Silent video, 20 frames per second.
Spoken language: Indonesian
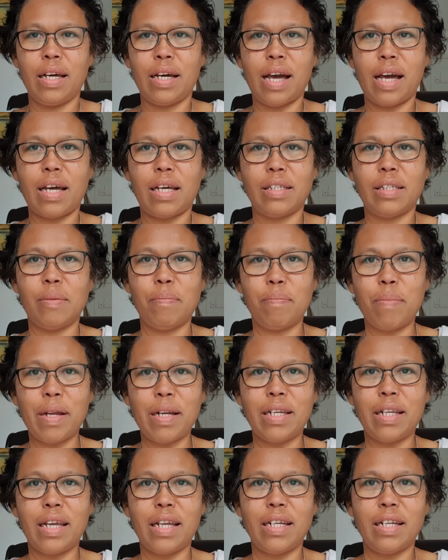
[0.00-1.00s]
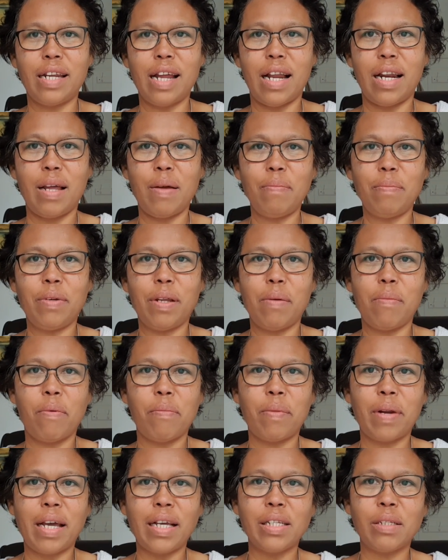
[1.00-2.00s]
kakak simpan dia di dalam dia mau
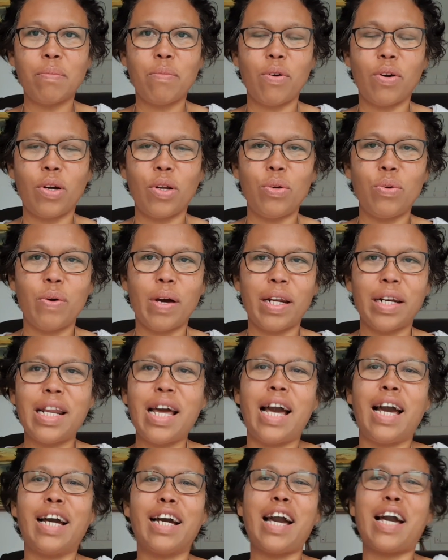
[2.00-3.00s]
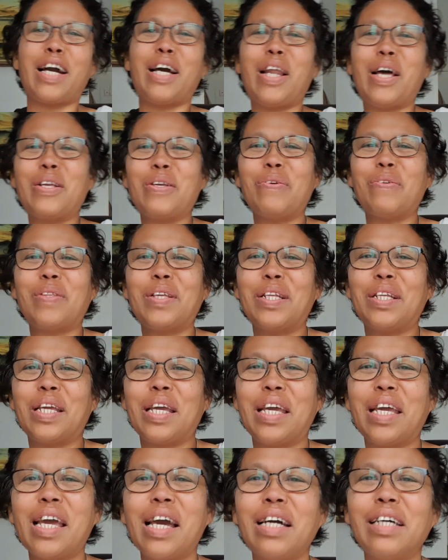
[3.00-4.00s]
menangis mau keluar nah kakak lanjutin
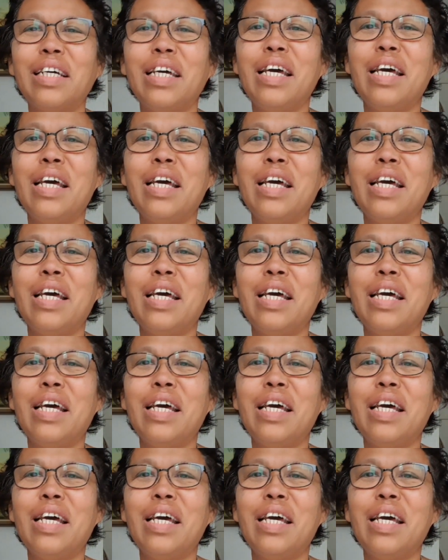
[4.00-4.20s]
ya yang